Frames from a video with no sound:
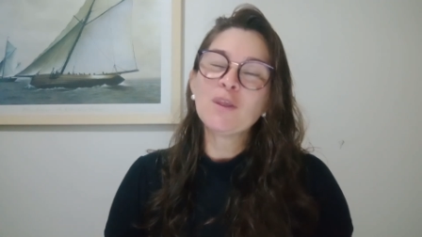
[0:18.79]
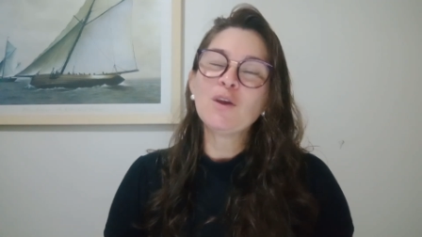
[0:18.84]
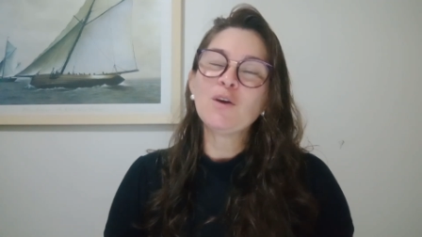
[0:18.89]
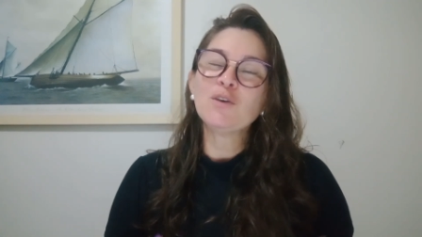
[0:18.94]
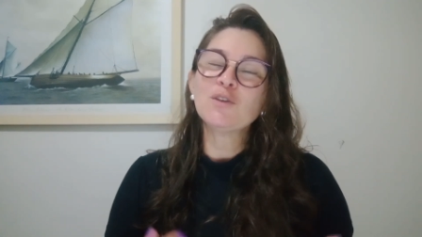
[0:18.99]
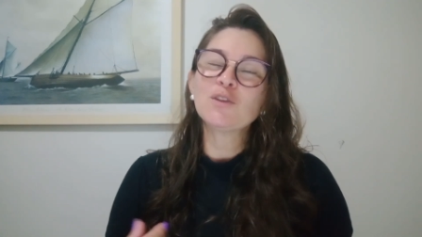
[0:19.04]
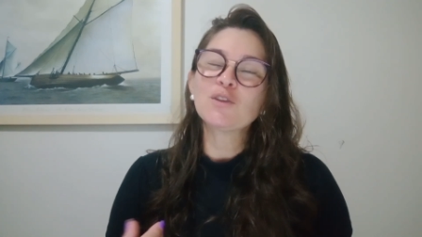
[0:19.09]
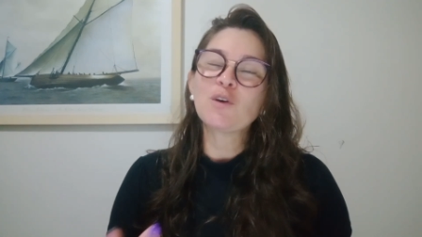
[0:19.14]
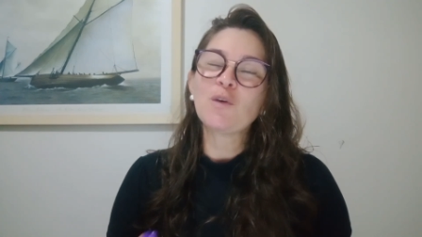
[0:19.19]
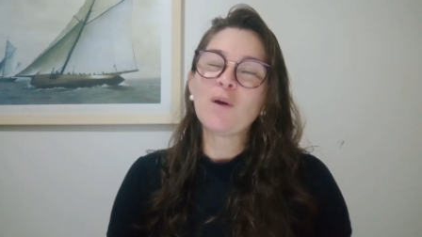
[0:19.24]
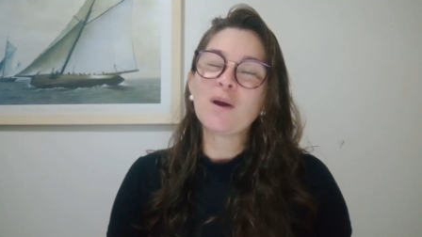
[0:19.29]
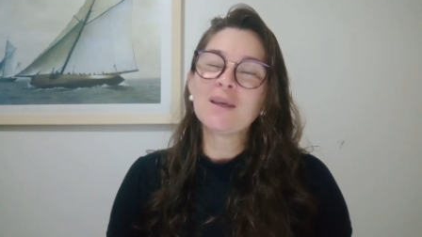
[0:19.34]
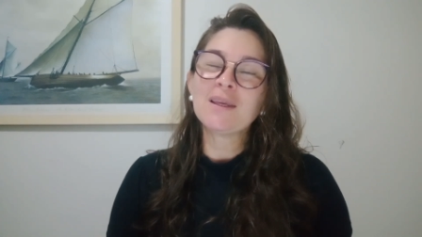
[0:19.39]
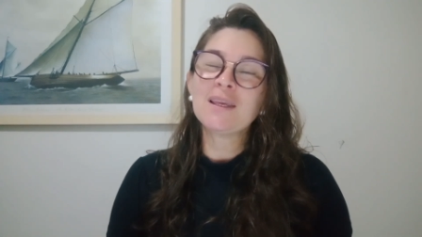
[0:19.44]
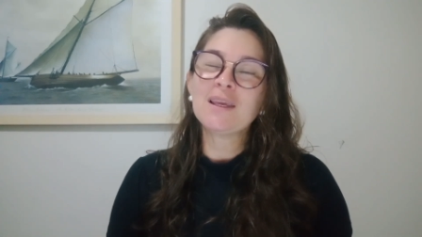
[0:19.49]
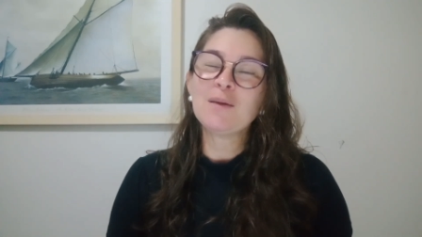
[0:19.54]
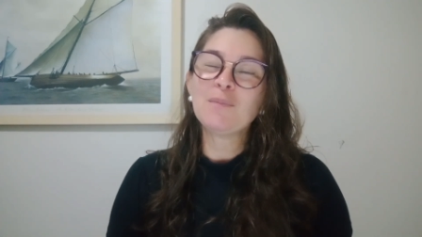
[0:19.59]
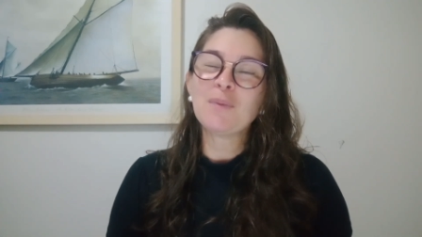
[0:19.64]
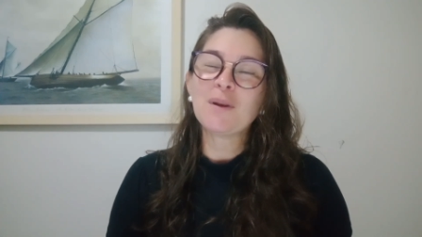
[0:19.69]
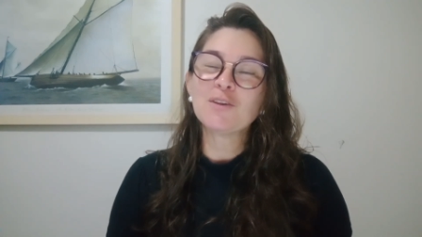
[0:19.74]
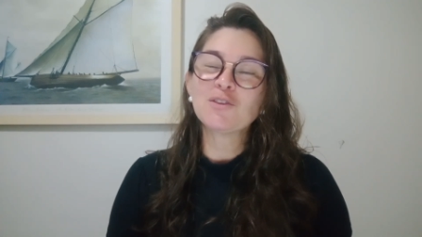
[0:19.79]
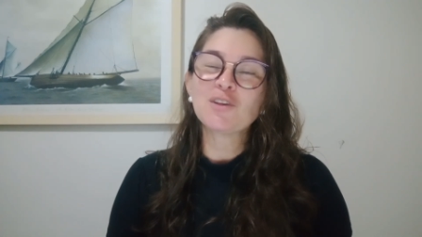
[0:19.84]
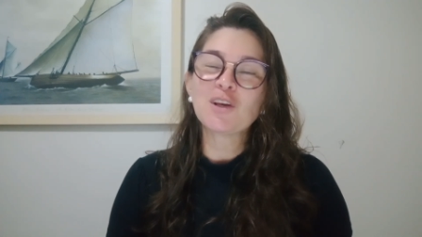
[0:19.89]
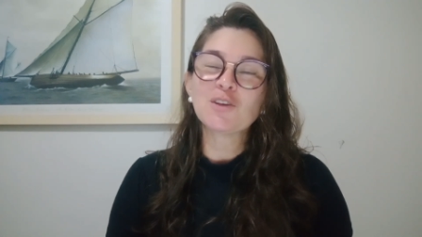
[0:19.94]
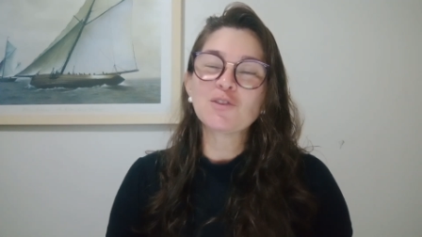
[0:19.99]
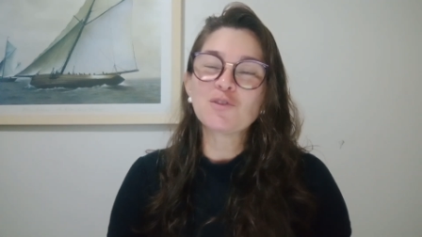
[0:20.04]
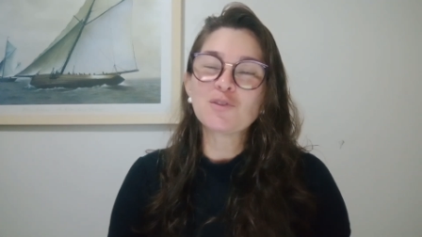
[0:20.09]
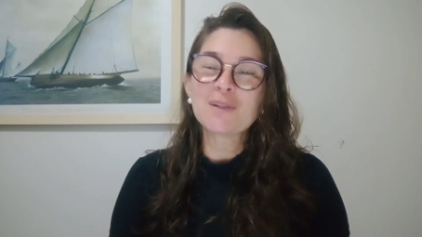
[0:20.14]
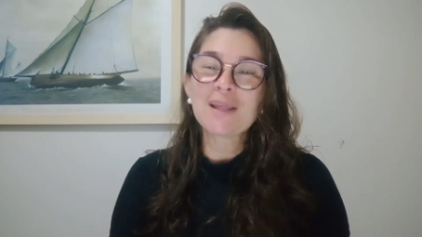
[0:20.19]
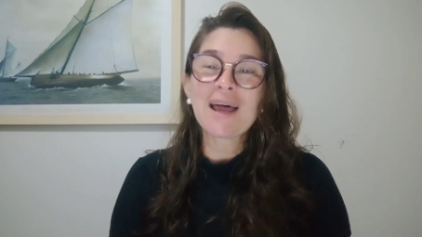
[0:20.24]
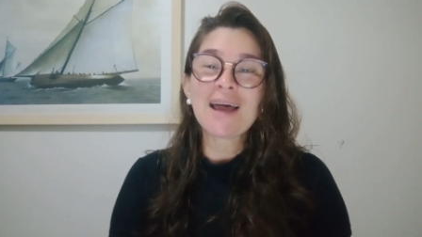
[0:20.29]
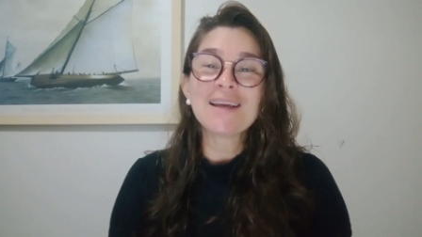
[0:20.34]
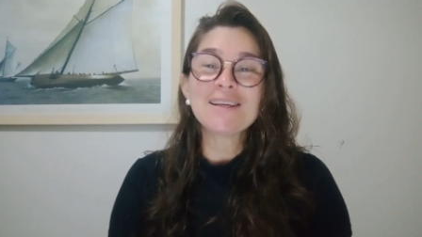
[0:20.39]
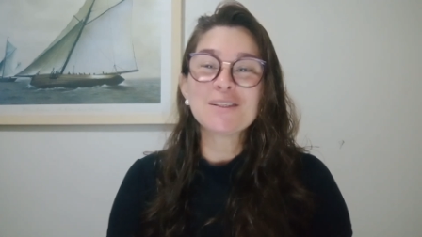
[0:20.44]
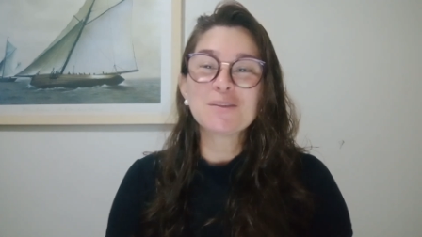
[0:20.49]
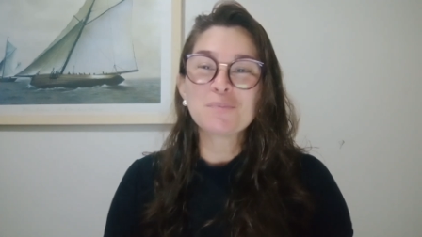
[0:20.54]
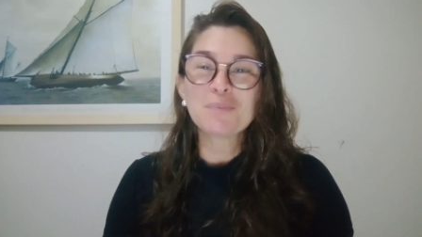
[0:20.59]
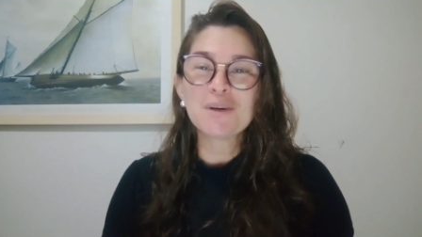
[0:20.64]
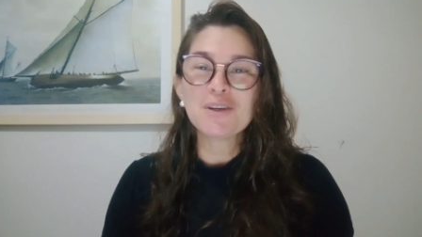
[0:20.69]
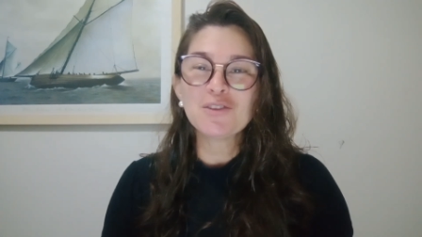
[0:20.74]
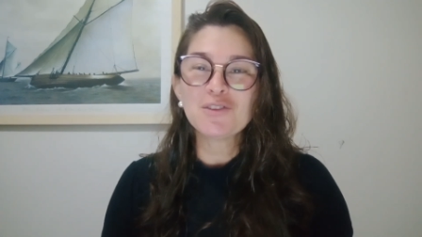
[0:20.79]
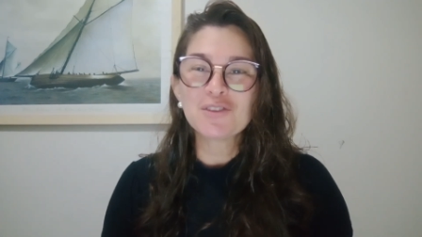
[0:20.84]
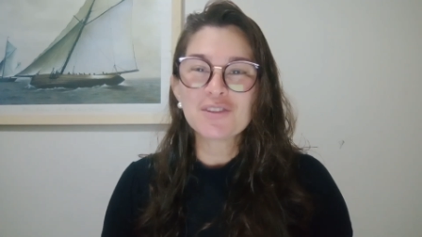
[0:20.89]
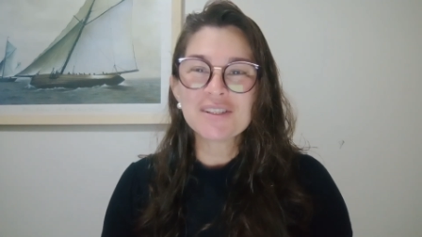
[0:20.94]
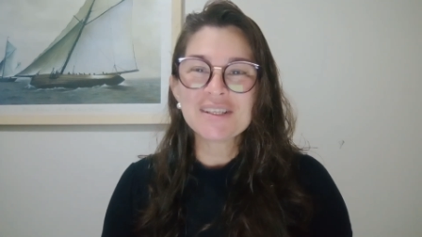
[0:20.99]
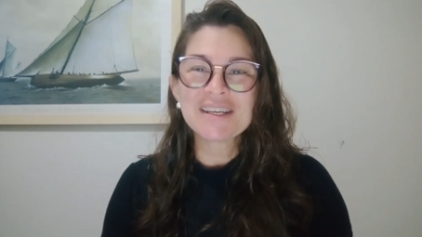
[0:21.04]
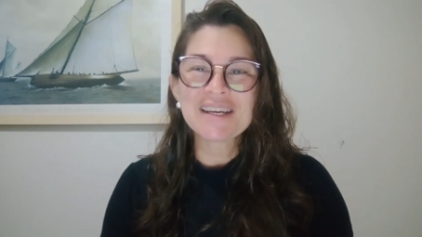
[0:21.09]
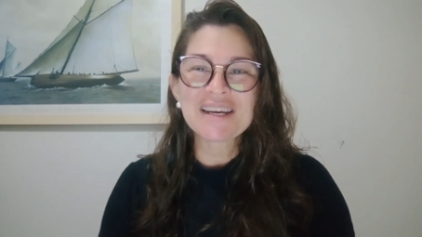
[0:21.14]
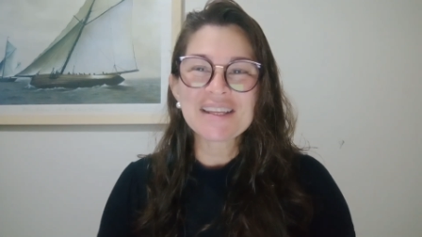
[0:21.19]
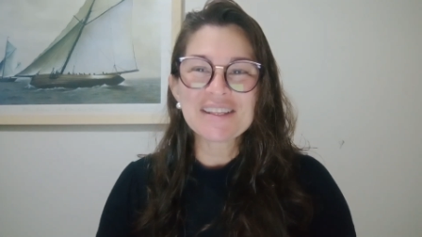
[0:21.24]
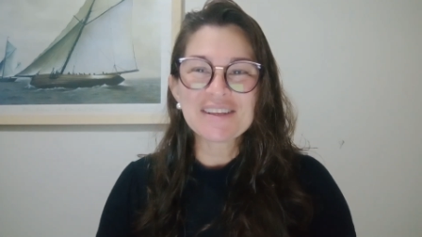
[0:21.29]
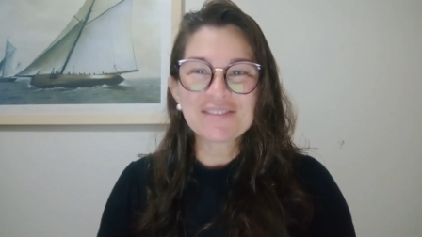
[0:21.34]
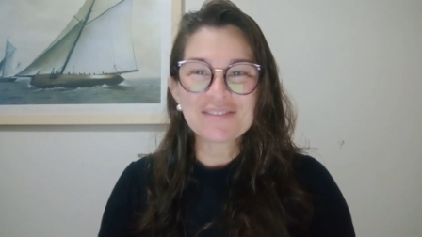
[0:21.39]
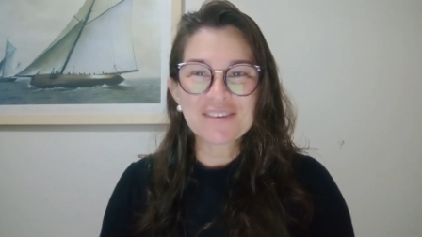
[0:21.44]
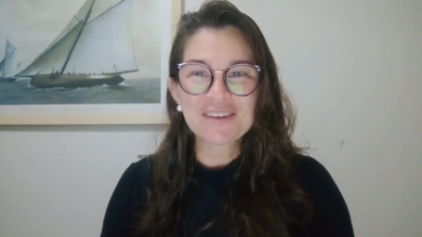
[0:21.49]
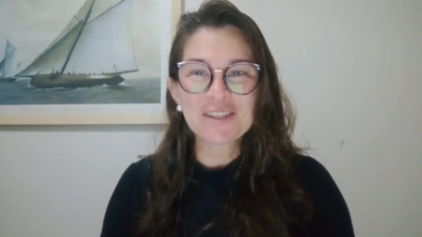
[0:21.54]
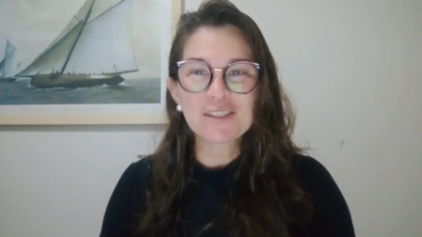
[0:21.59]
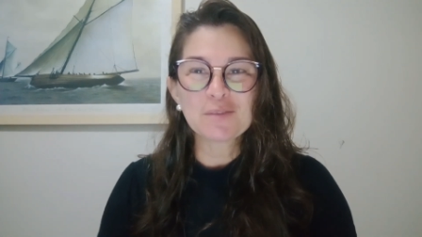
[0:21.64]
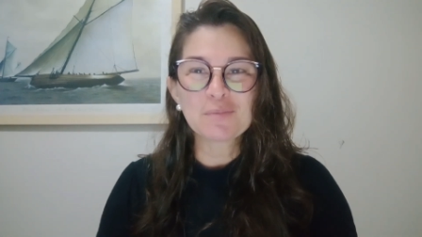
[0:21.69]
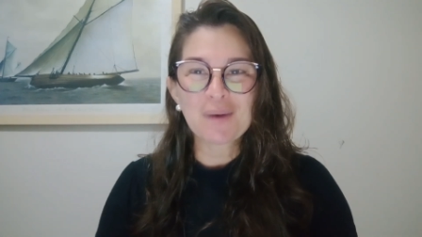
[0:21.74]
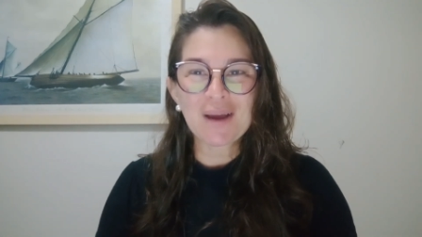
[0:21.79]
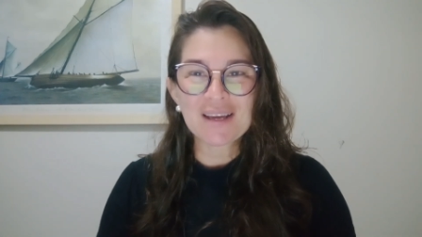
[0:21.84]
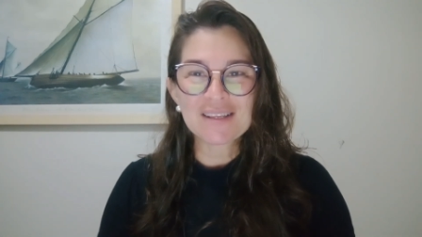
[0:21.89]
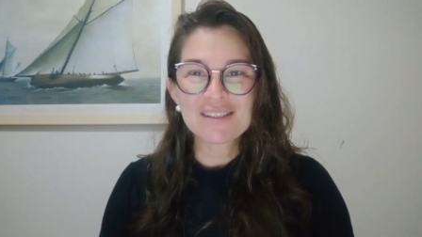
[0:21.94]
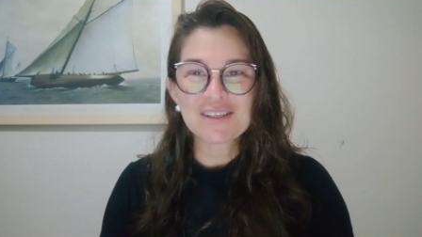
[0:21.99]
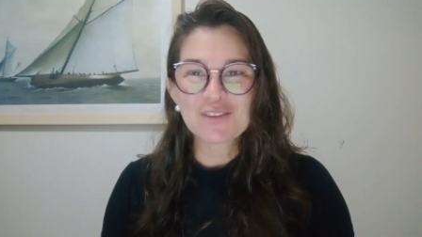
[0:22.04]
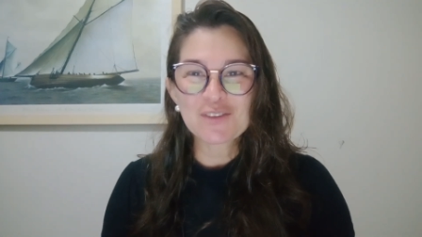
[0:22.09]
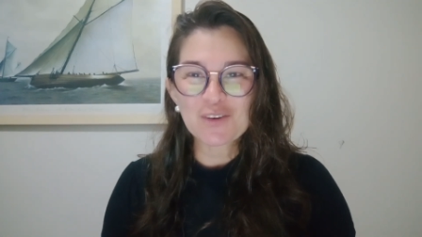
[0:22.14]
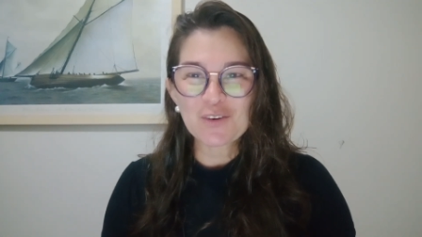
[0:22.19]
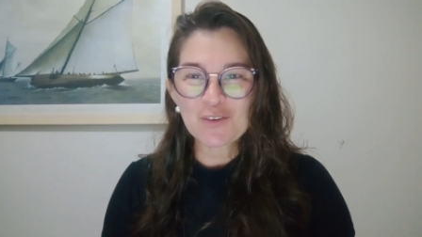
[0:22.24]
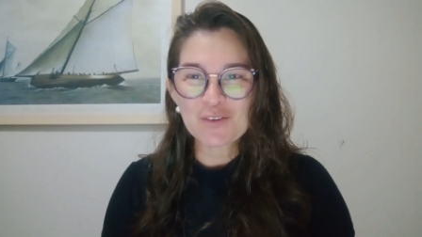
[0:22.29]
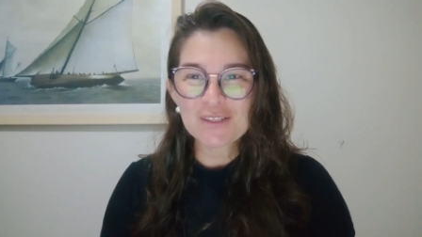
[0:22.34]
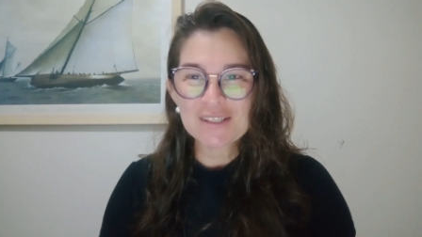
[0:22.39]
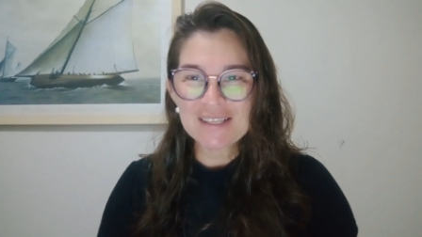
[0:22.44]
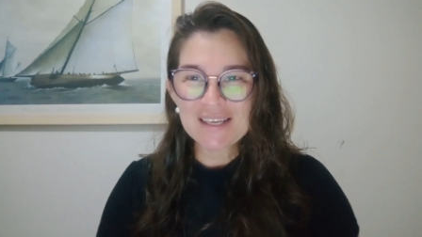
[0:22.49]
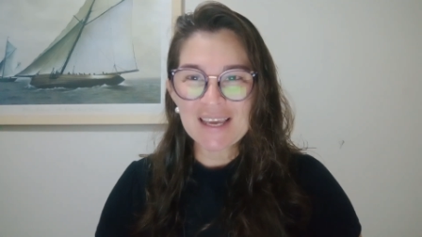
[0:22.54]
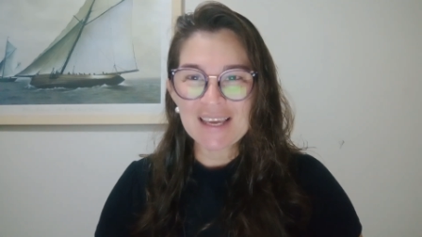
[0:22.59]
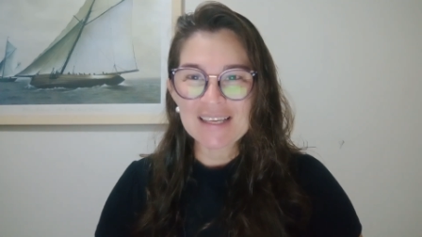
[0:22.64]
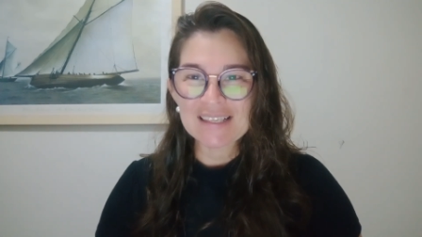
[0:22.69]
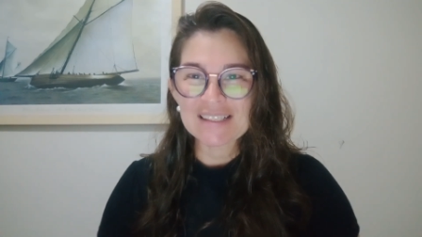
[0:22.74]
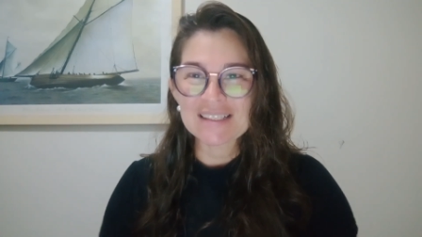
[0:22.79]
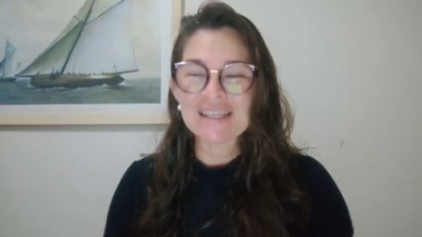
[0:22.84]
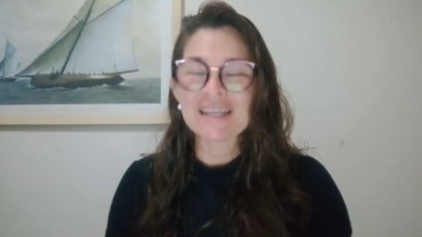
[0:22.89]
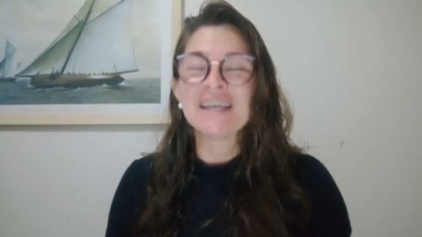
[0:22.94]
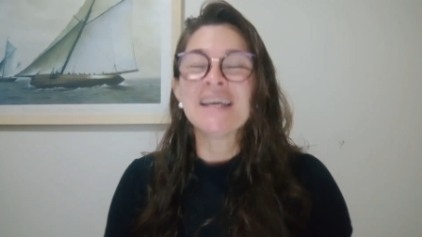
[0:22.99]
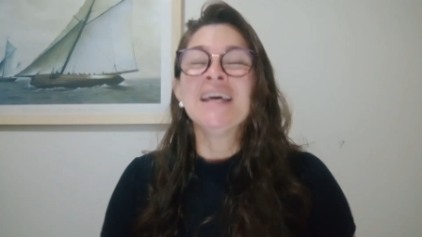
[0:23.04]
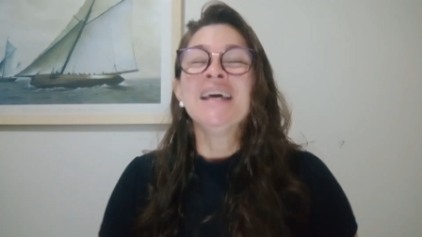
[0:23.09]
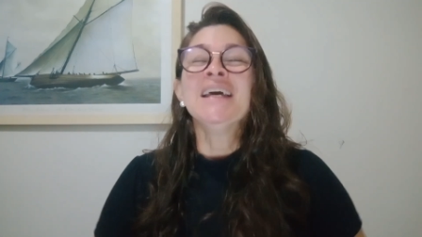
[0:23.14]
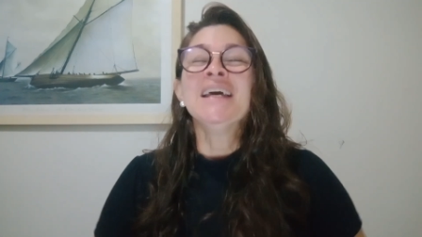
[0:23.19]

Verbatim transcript: e eu estou aqui para te ajudar a expandir cada vez mais a sua consciência.